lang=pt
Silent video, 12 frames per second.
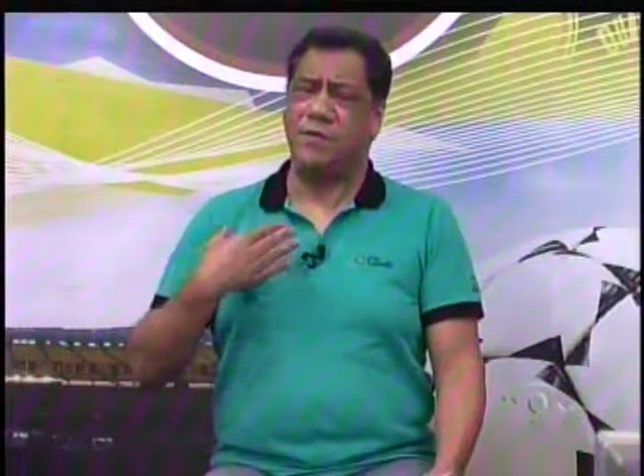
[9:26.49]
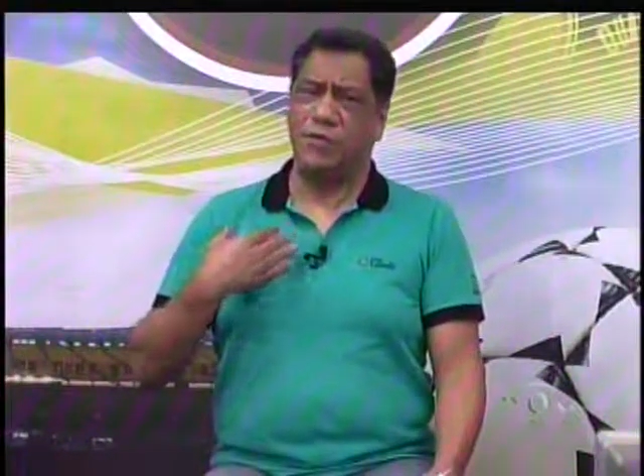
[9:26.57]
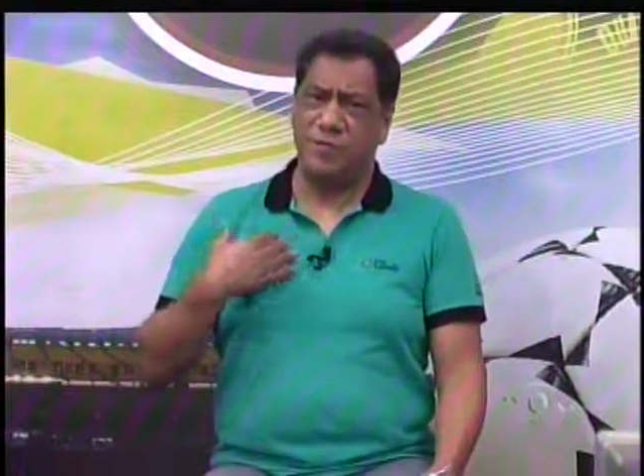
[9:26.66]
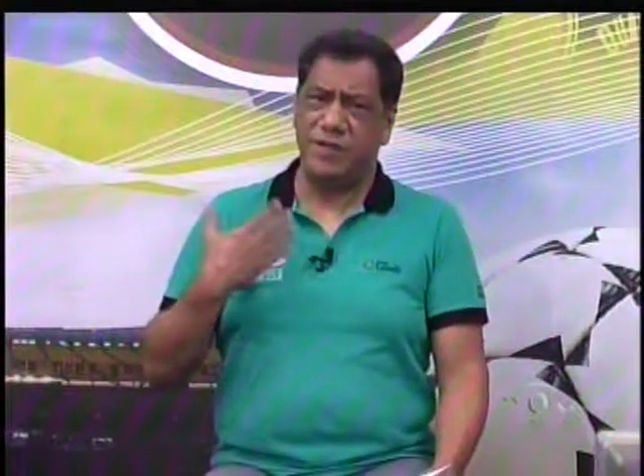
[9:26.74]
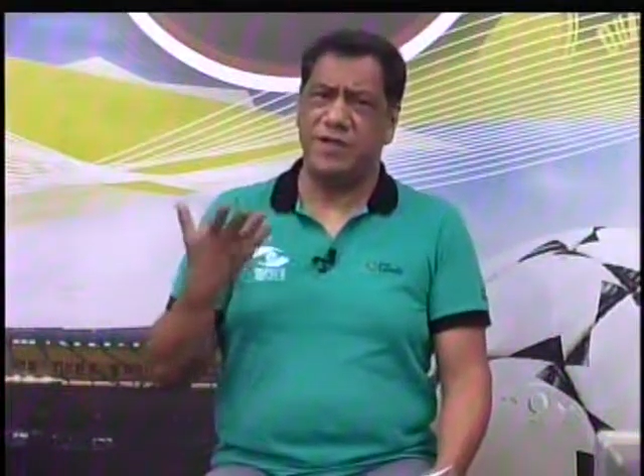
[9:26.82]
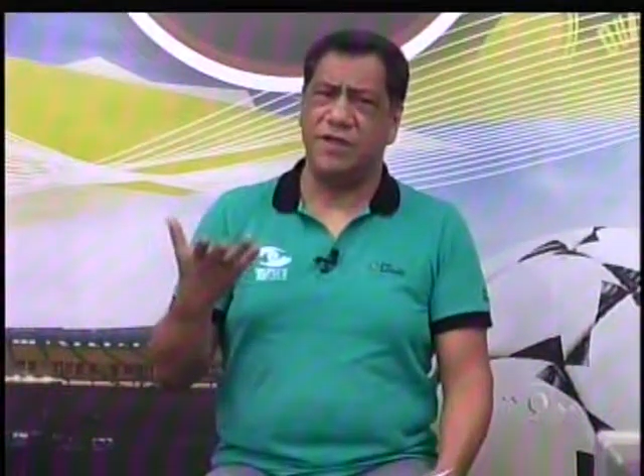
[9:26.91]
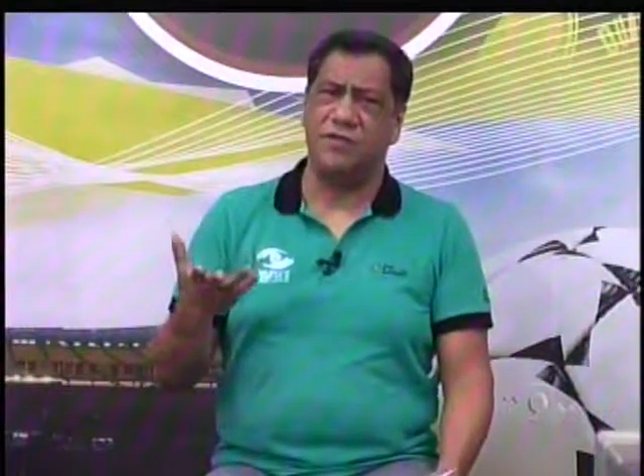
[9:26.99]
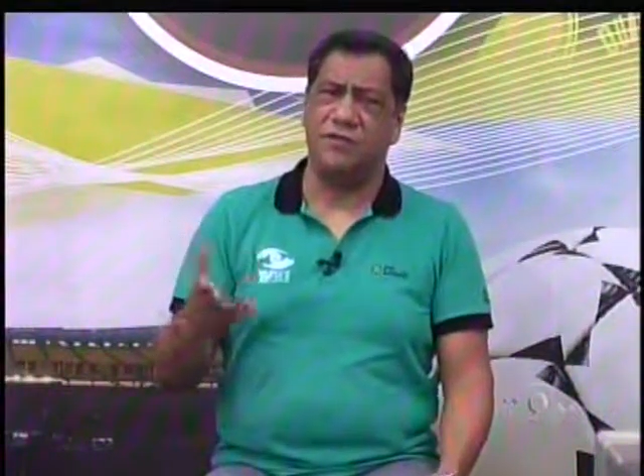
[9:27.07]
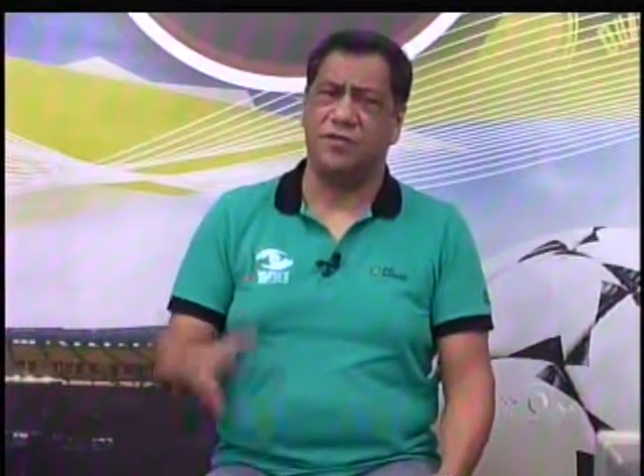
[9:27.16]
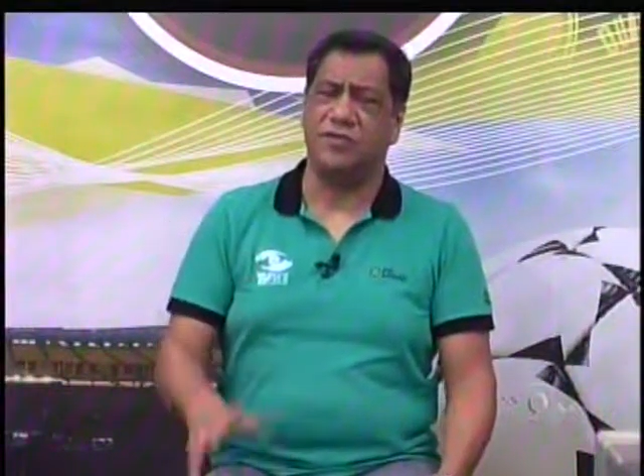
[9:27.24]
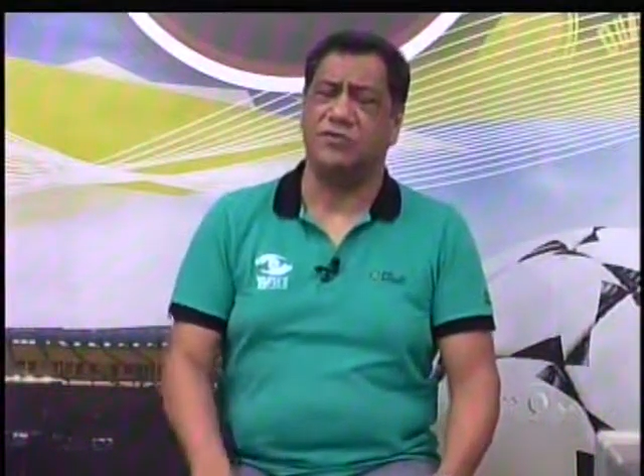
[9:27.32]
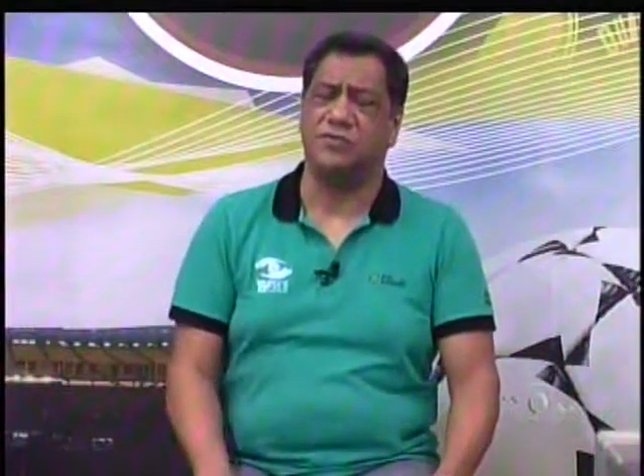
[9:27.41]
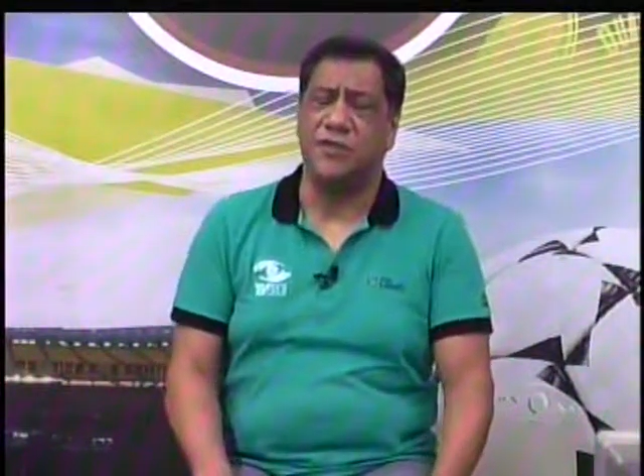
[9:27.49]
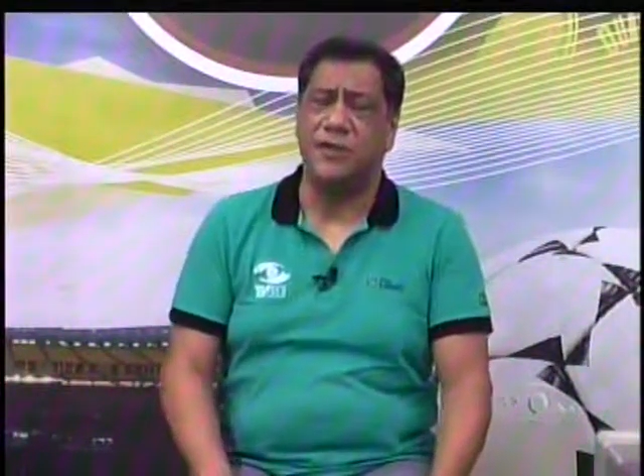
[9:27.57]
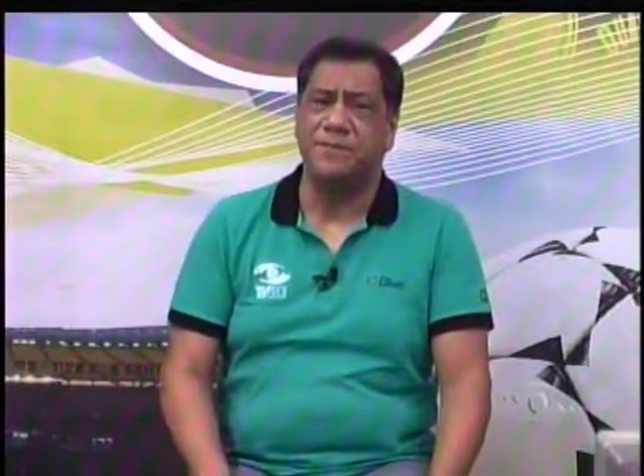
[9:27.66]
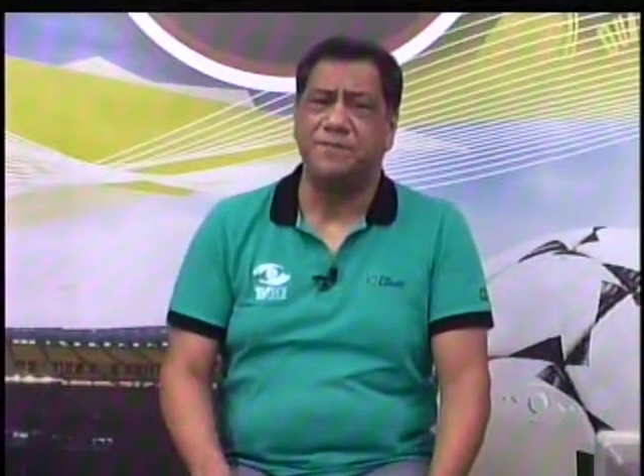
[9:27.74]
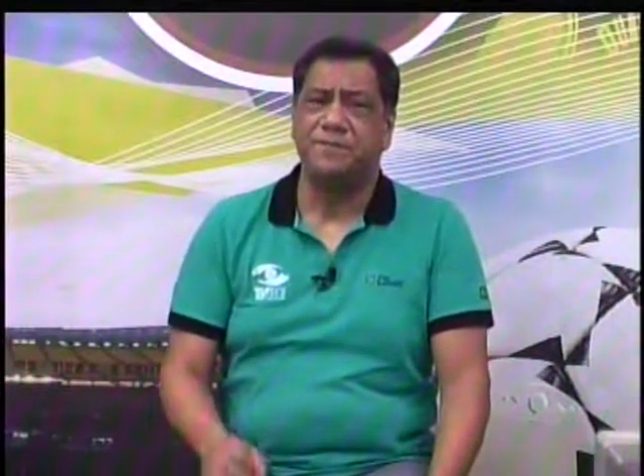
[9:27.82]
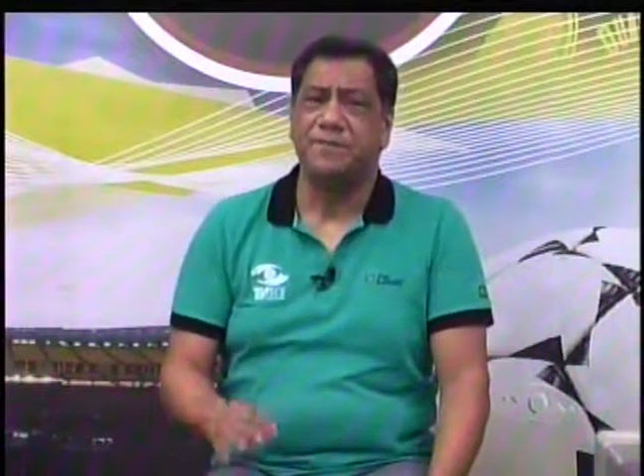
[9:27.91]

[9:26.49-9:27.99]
a minha opinião, lógico, né?